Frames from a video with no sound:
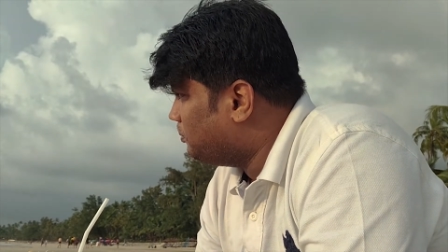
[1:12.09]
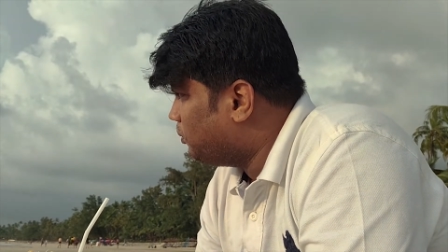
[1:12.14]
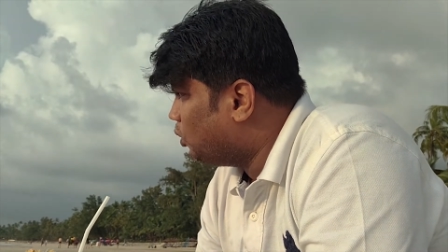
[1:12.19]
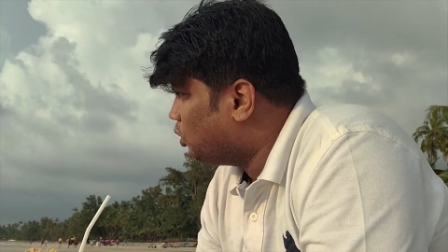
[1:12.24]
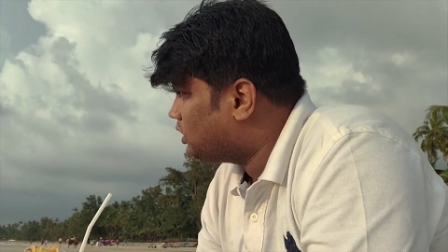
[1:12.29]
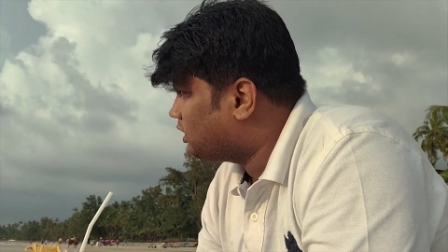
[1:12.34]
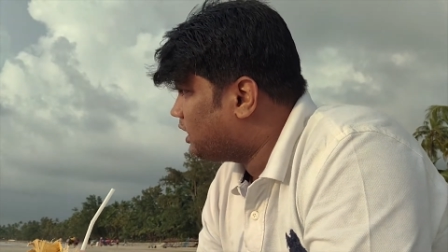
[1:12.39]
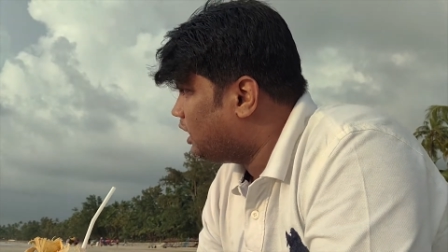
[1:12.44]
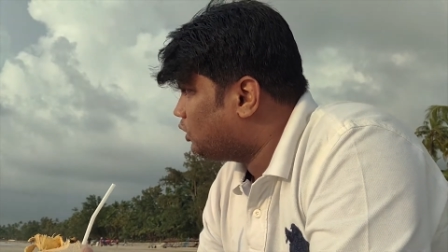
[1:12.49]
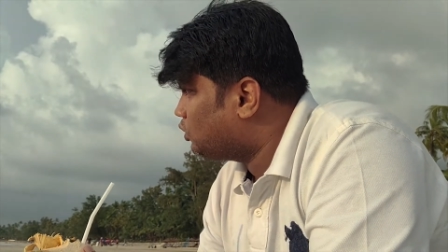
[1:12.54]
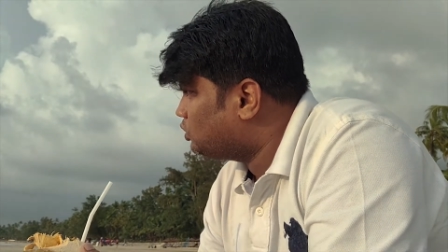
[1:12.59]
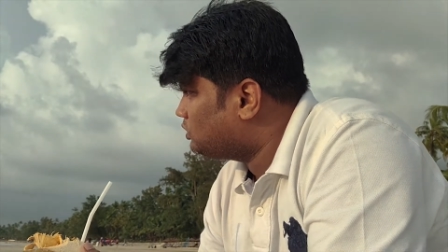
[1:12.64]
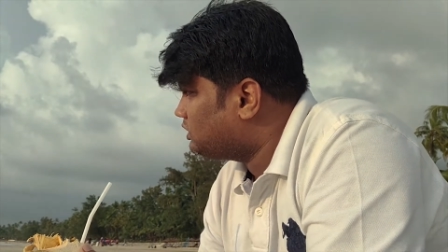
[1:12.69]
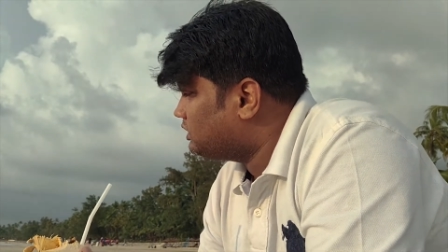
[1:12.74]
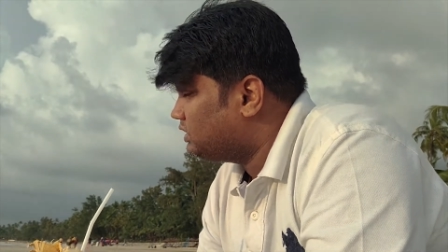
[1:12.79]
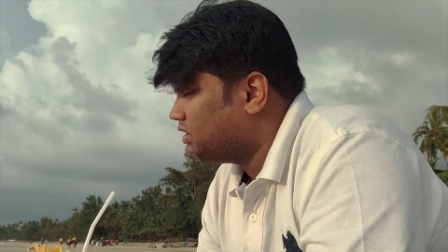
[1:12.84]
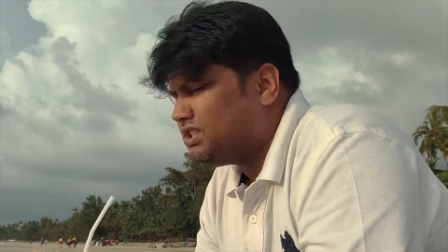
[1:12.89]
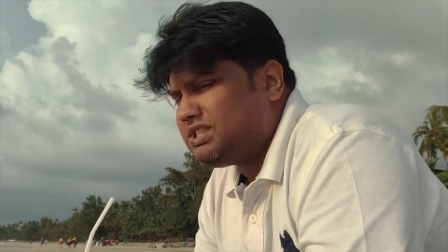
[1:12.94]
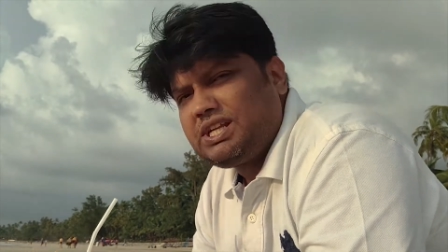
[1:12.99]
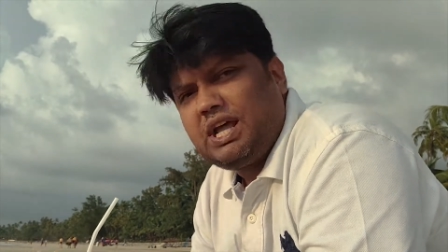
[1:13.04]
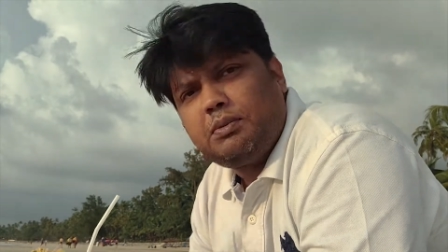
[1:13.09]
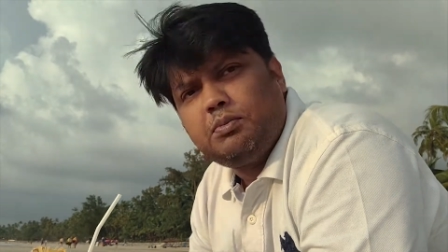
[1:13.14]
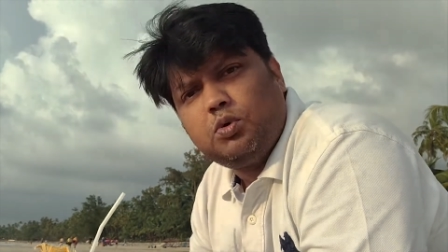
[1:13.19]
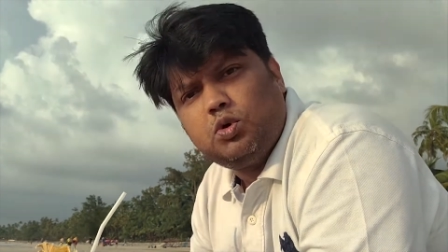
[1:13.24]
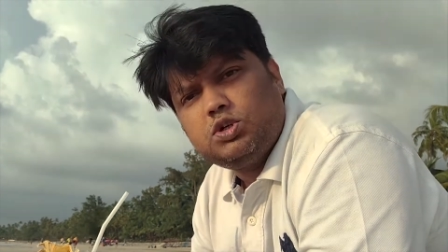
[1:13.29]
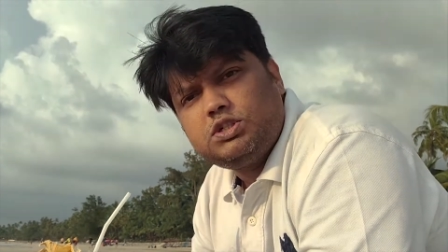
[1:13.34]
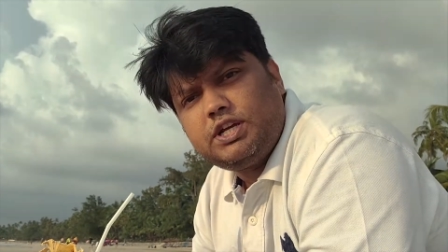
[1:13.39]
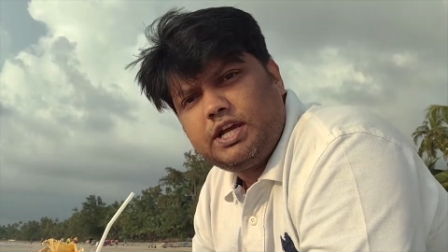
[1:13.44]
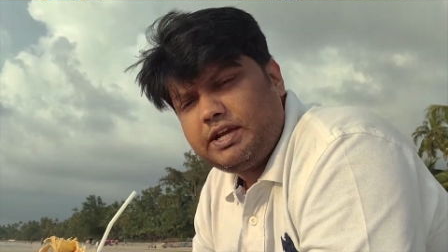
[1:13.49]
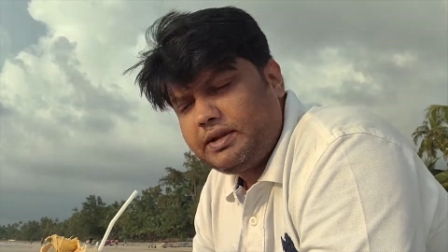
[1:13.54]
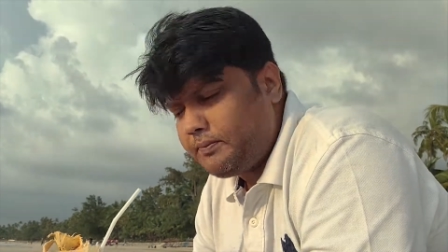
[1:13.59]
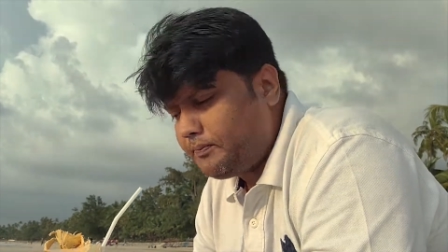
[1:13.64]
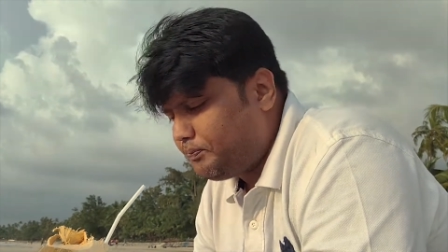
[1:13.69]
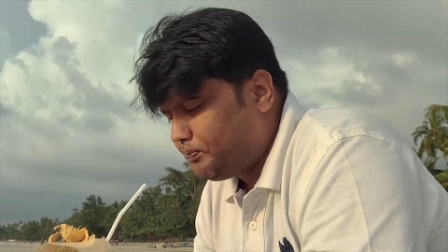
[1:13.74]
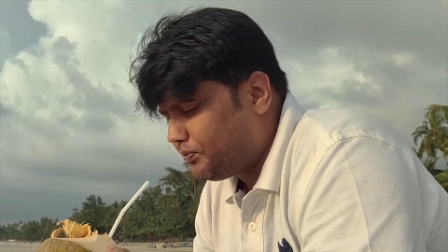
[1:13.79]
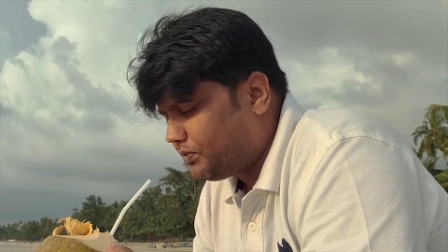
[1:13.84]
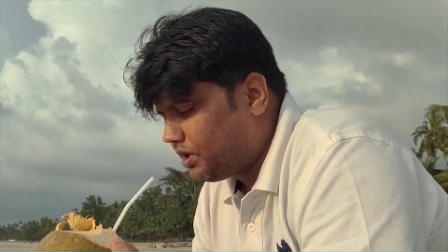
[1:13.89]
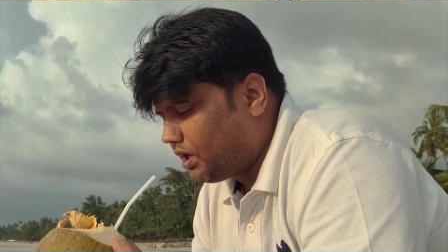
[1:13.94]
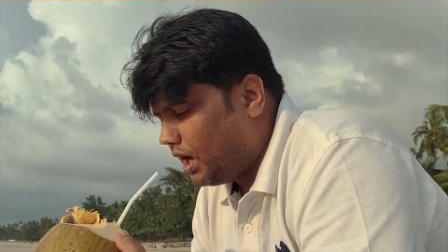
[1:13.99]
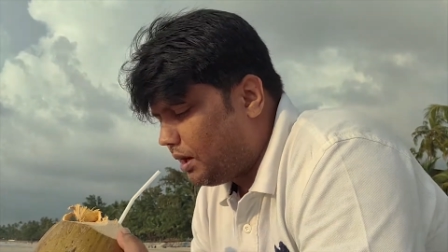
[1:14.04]
बोट का कुछ इंतज़ाम हो जाए
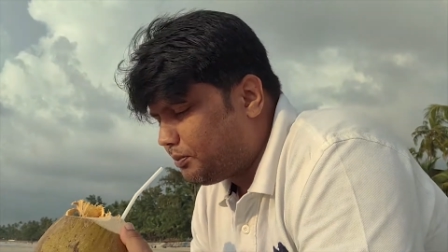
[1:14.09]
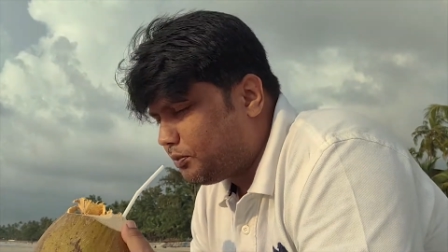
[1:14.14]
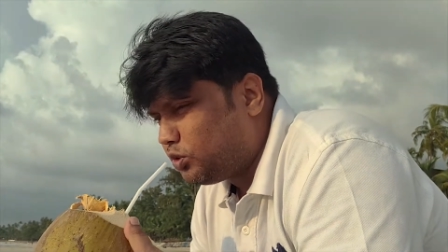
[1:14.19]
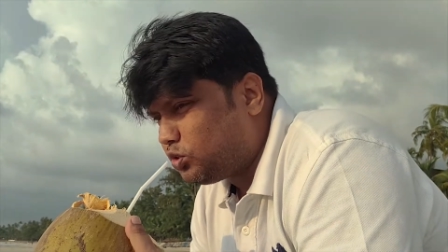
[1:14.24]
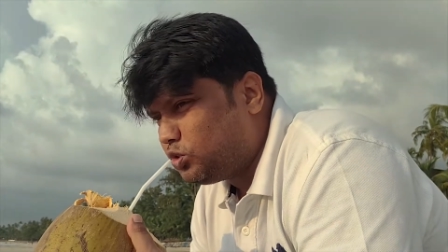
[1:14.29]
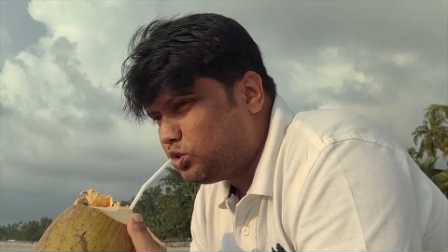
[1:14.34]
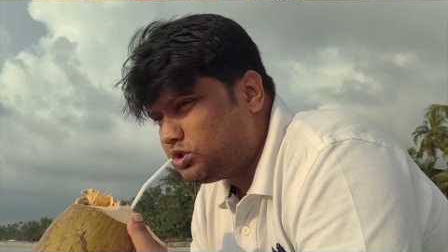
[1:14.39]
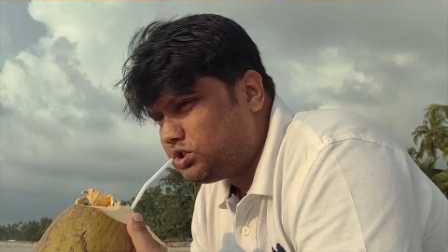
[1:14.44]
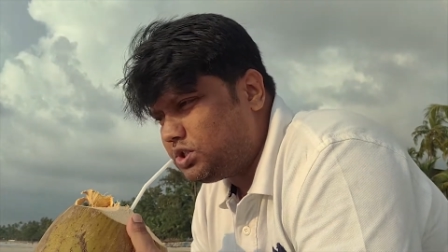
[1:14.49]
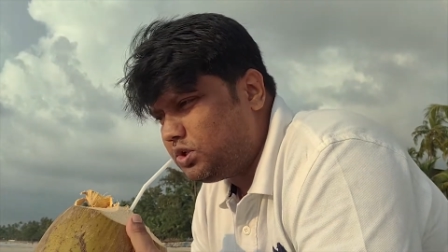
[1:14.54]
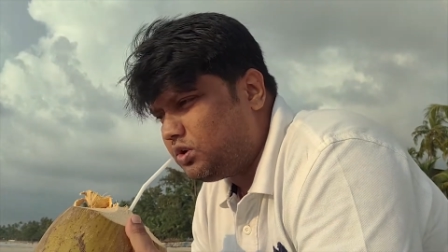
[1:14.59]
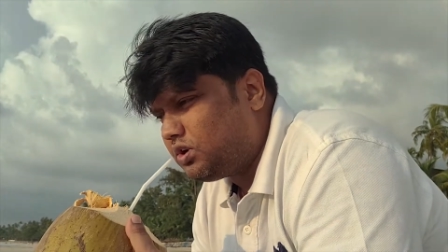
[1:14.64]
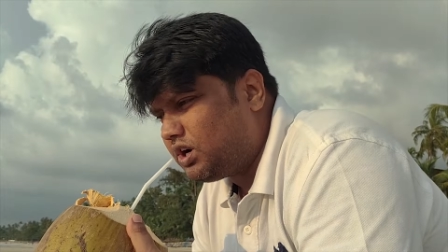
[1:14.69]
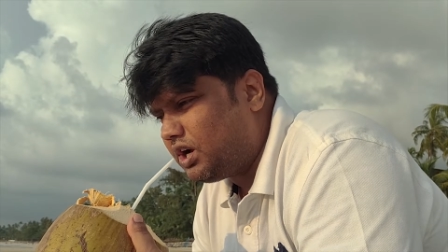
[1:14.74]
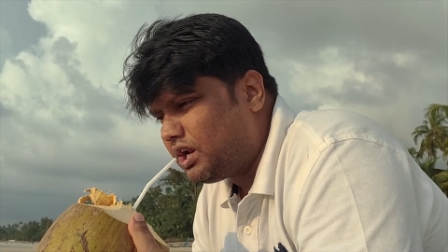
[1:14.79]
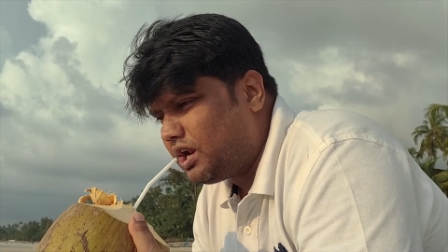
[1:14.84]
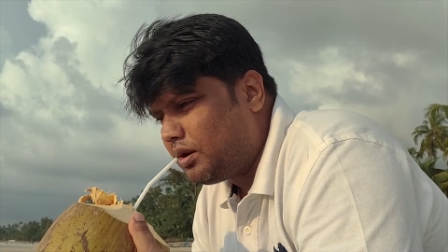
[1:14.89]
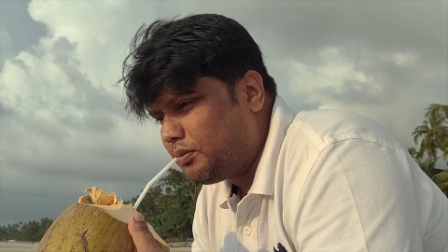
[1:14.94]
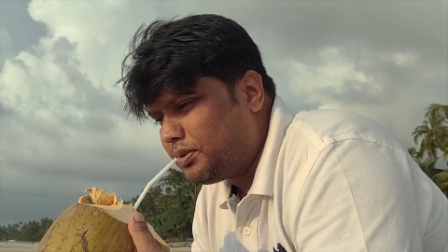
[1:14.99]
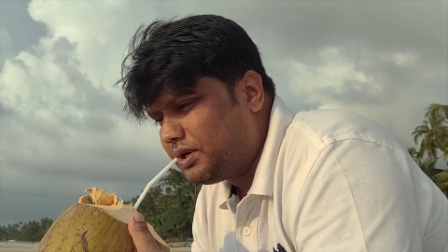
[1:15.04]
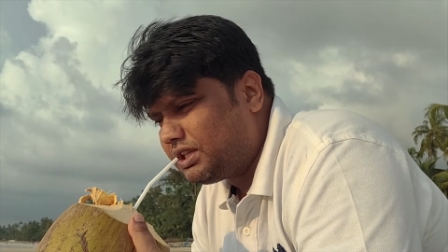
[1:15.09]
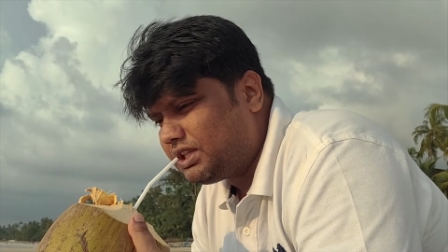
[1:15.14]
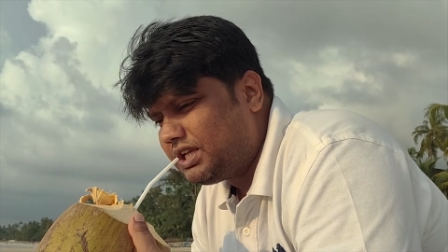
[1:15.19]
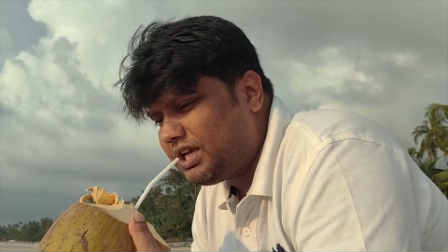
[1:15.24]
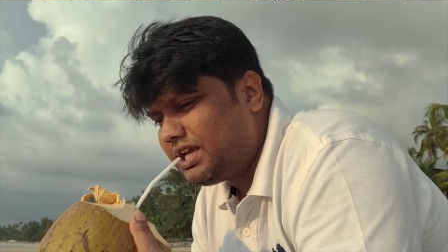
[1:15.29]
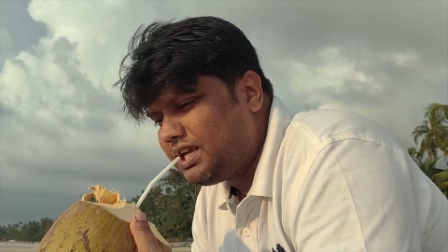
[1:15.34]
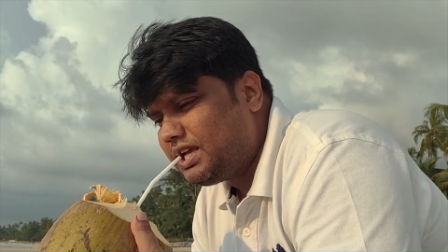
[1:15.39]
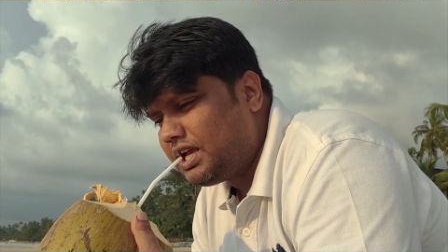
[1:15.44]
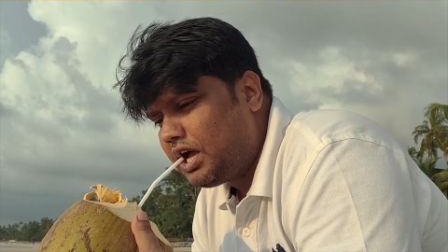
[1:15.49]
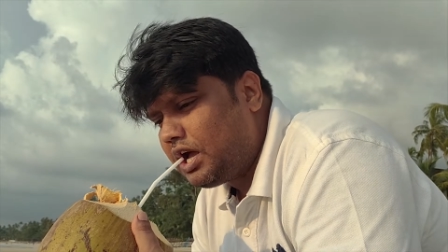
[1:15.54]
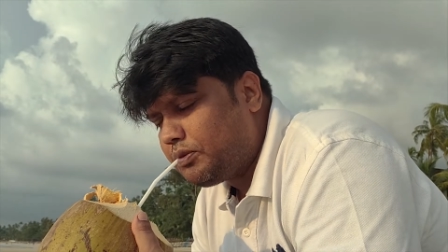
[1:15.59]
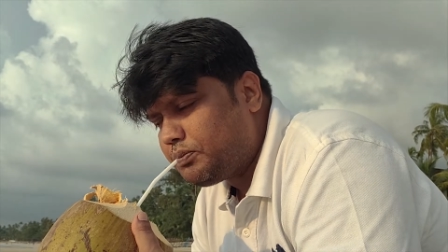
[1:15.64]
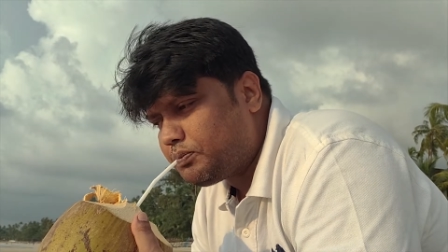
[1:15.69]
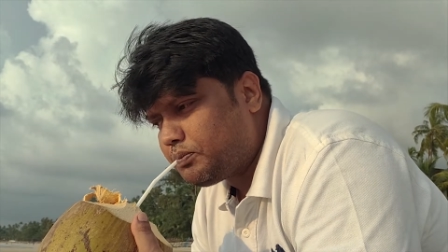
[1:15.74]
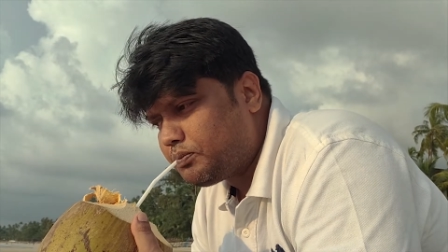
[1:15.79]
आपको खुद से वो करना पड़ता है या